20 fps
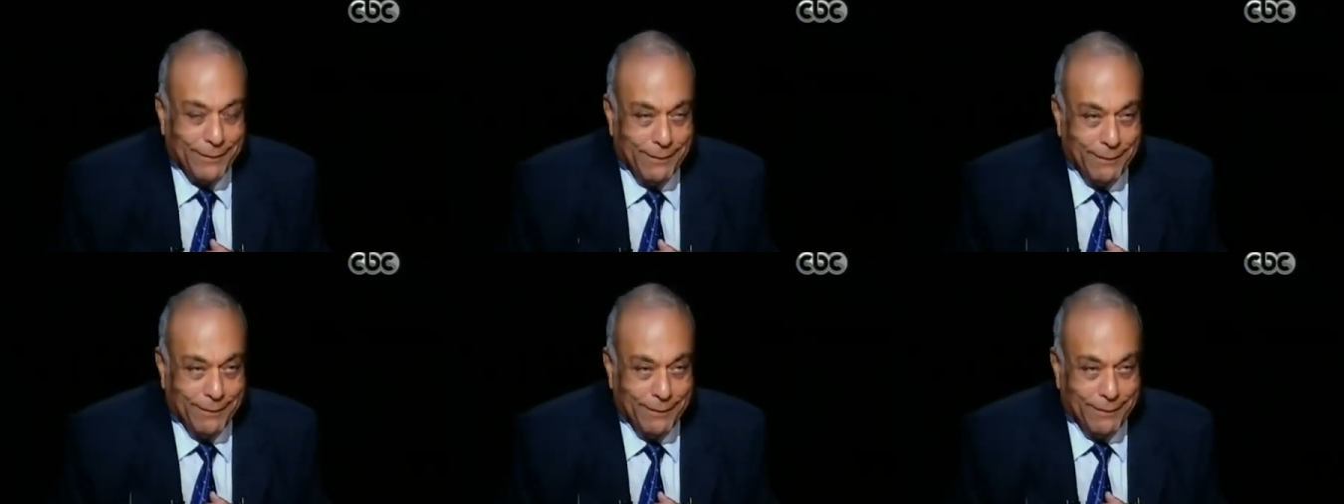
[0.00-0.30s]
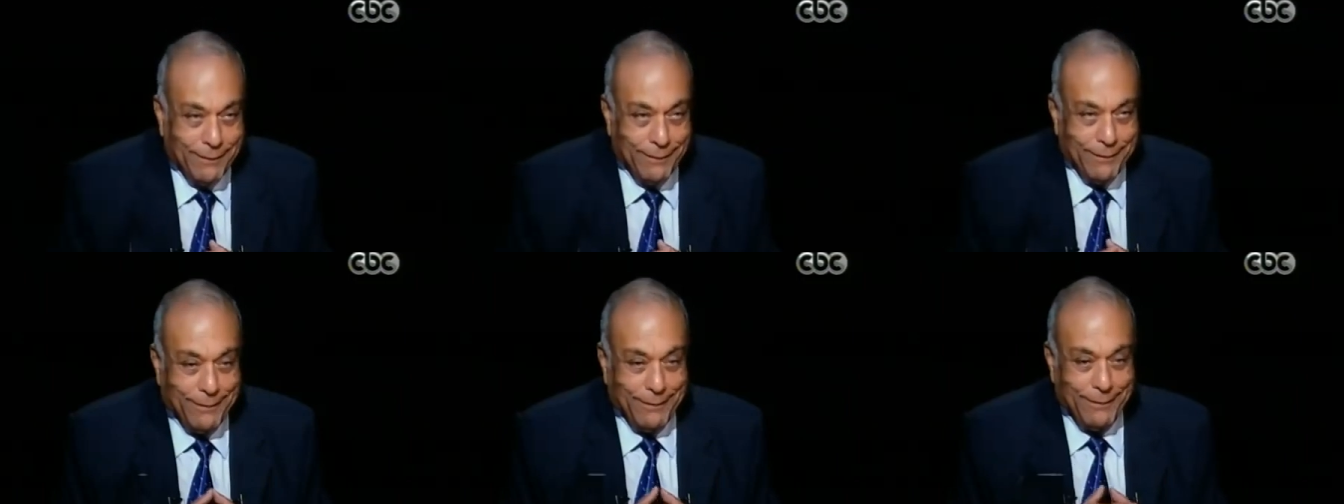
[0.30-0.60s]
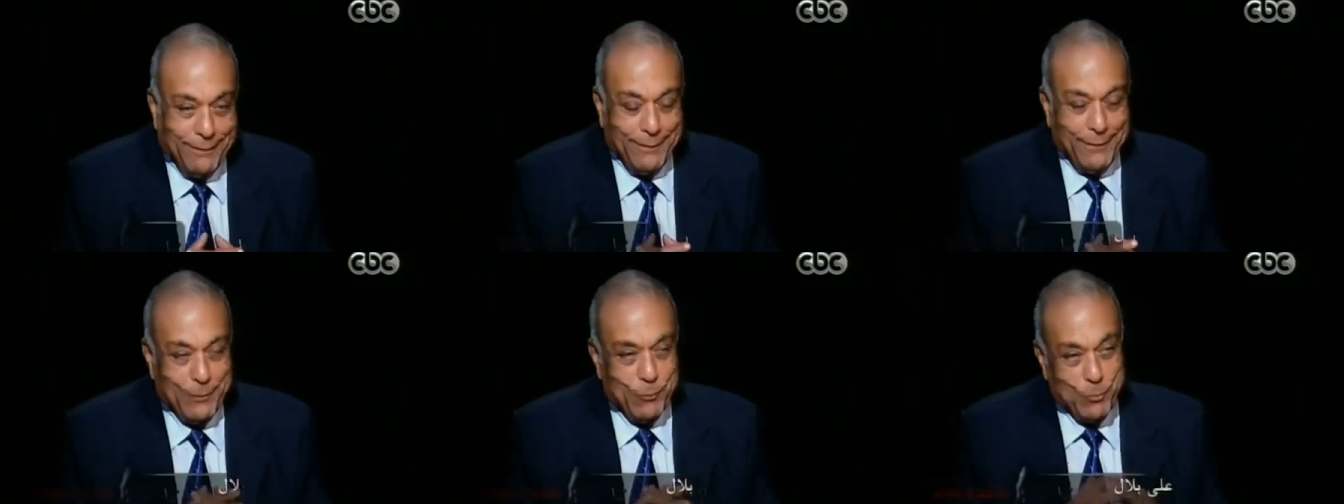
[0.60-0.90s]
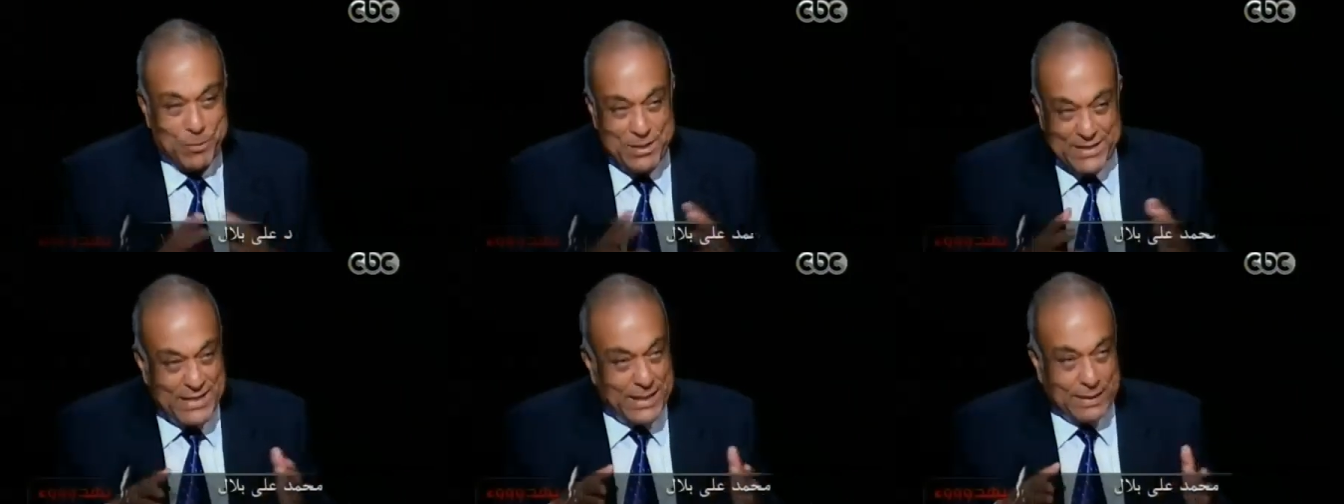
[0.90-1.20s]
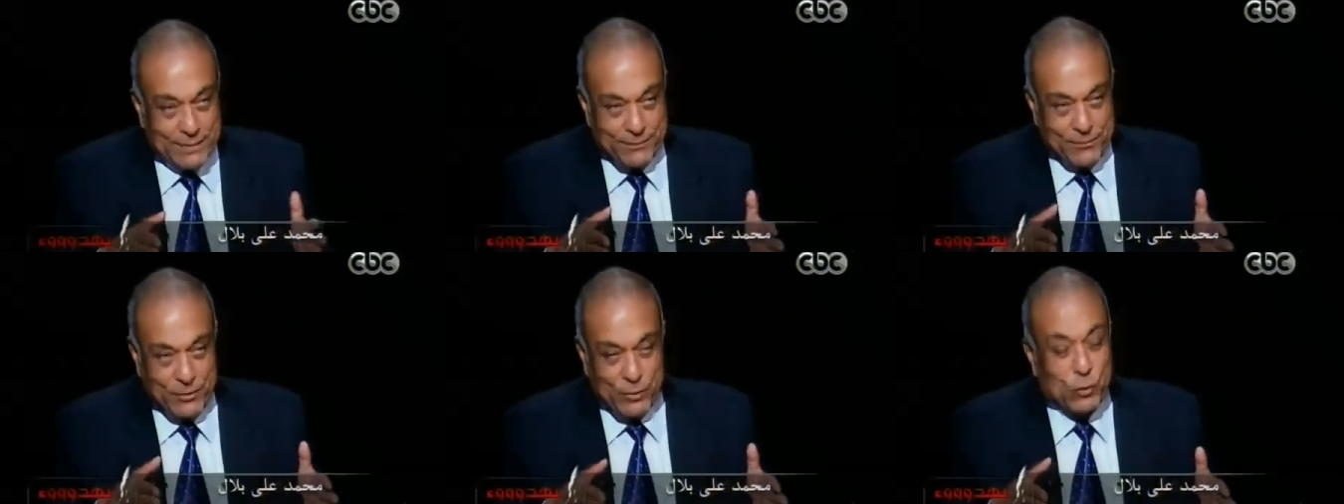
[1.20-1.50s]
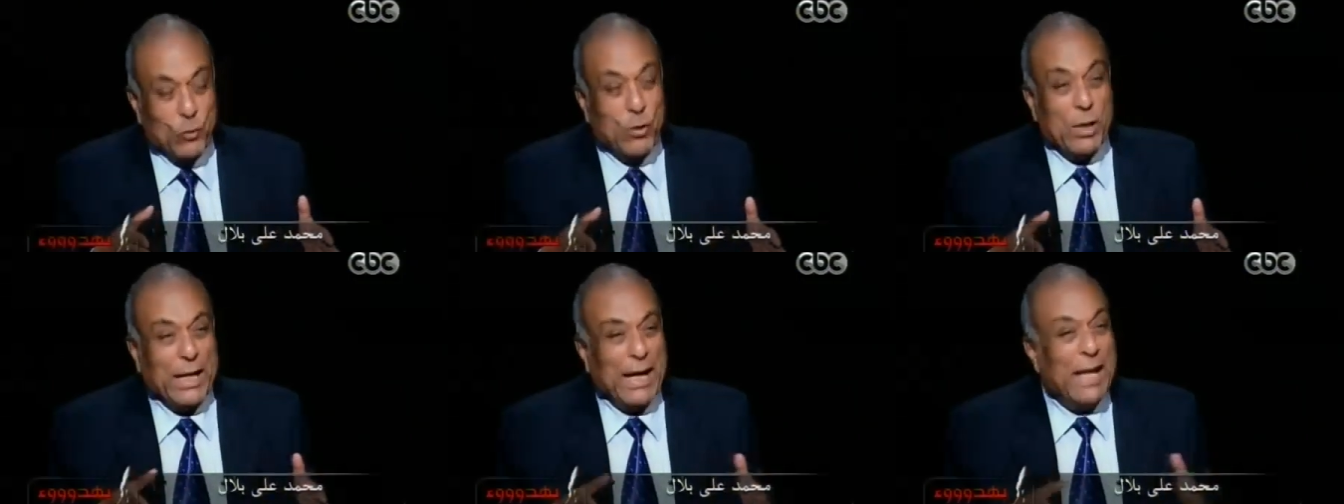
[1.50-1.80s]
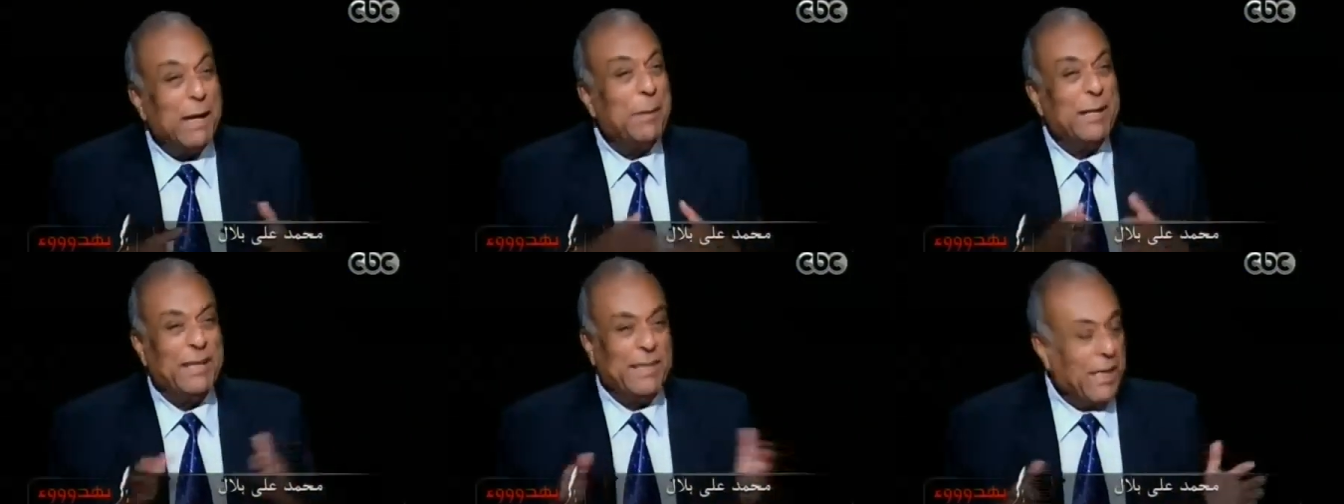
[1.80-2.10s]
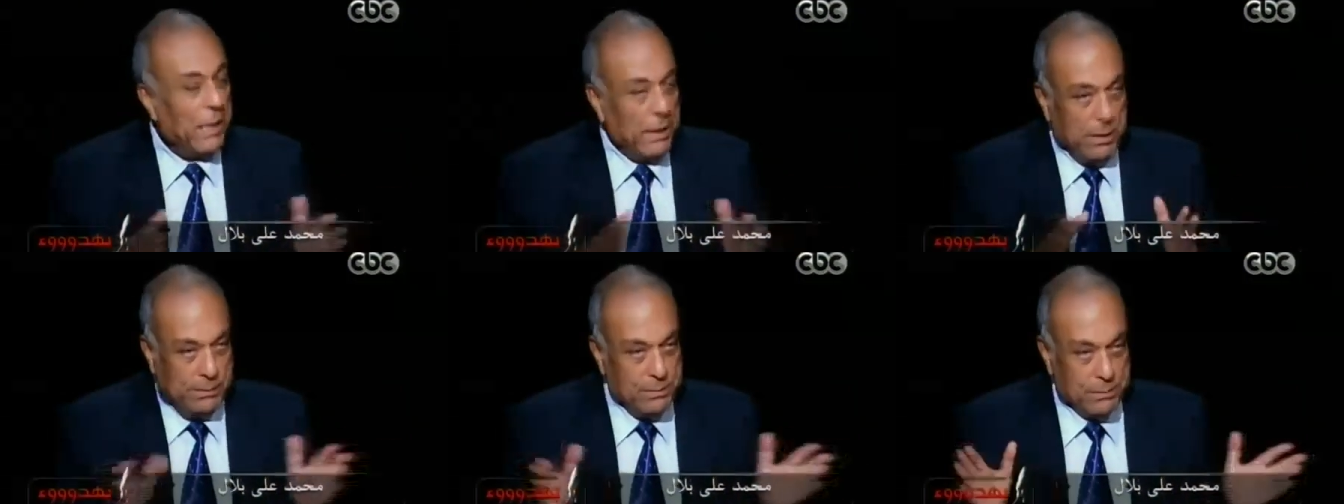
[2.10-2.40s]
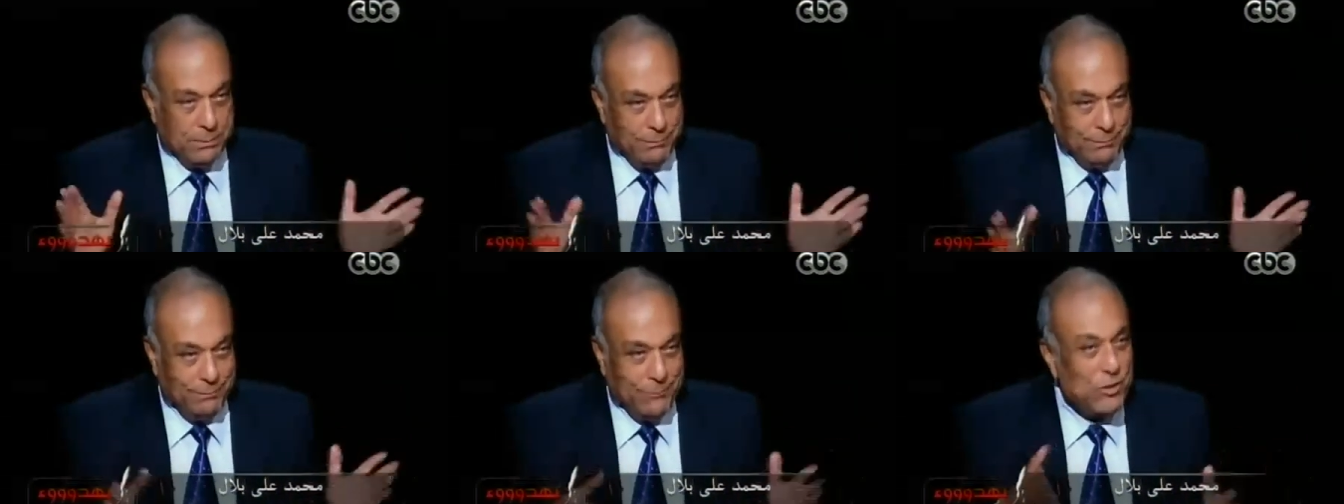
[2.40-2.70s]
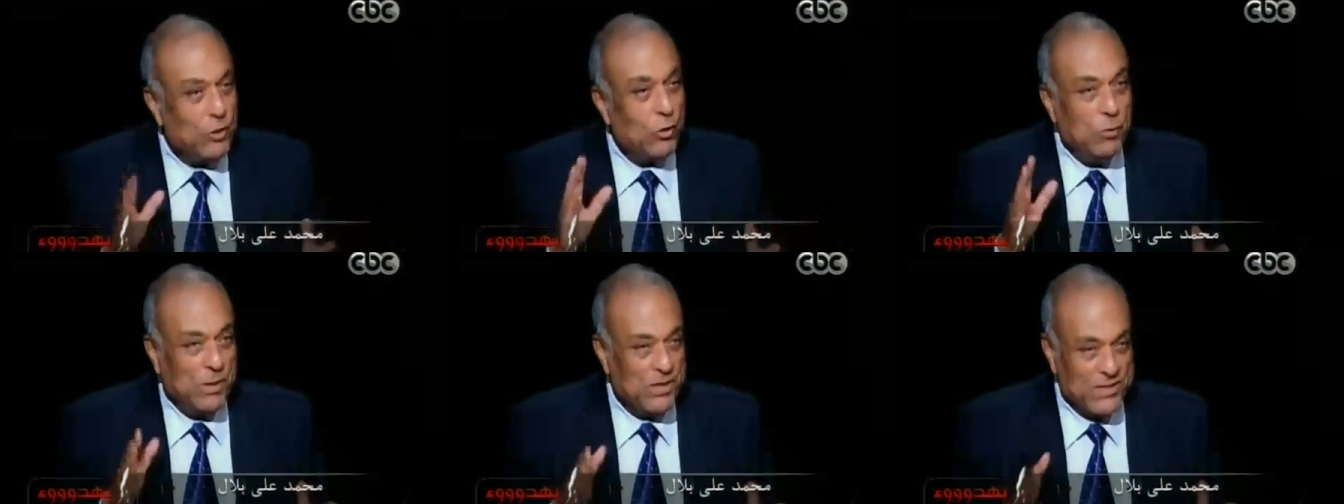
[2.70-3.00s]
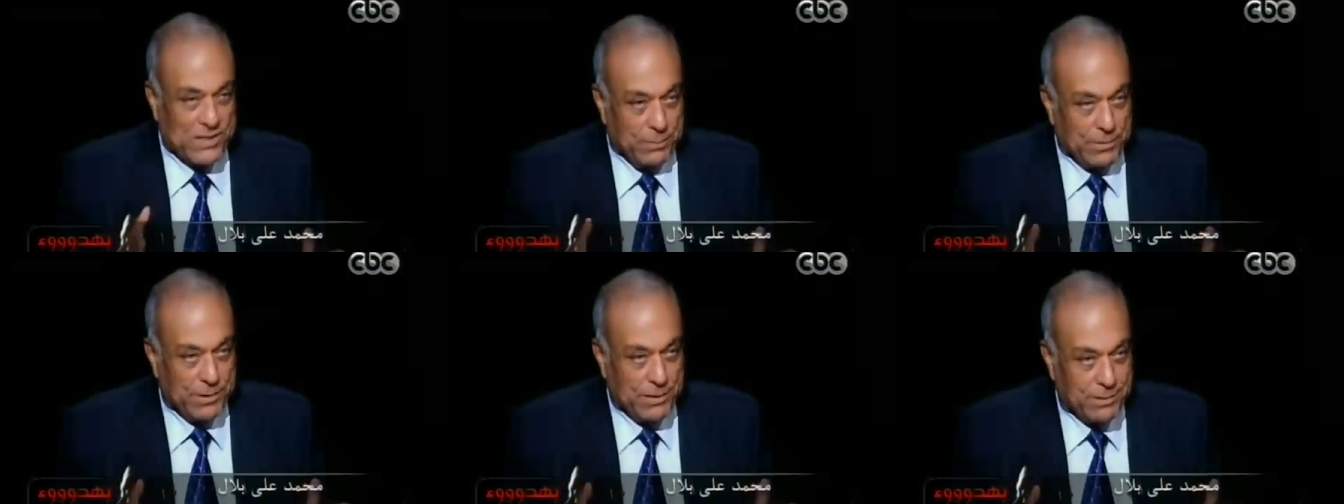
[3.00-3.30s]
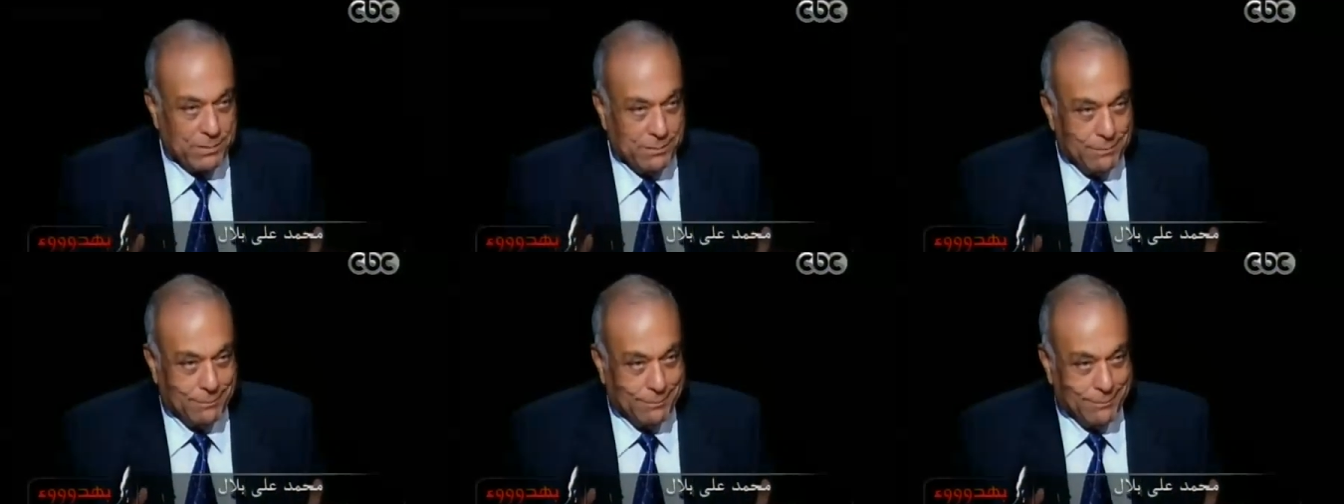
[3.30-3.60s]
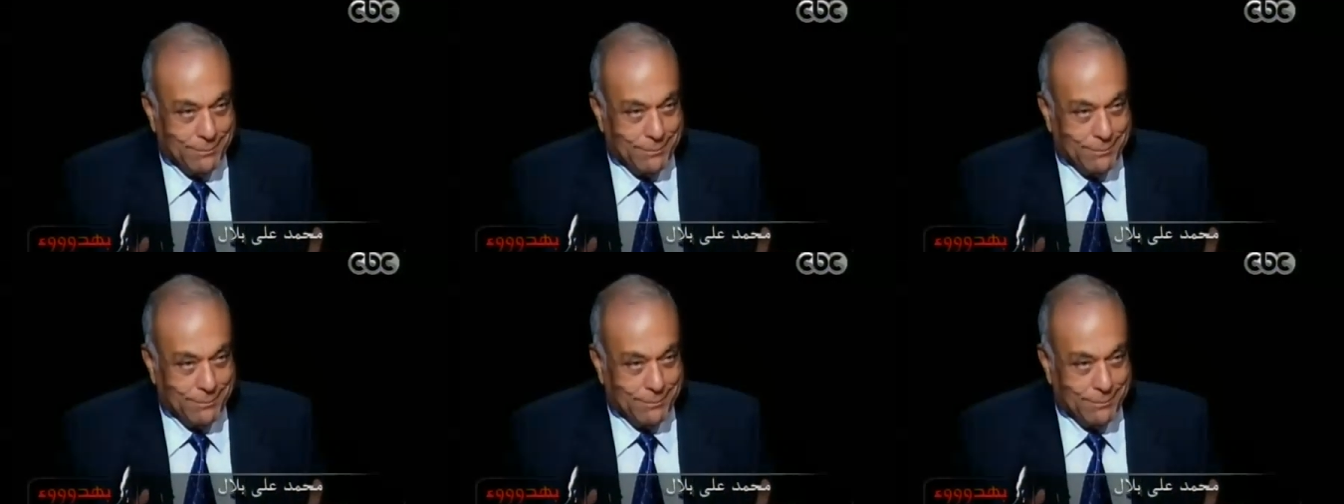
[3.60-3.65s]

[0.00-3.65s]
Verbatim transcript: آه وبالذات في دول العالم الثالث مش هقول مصر بس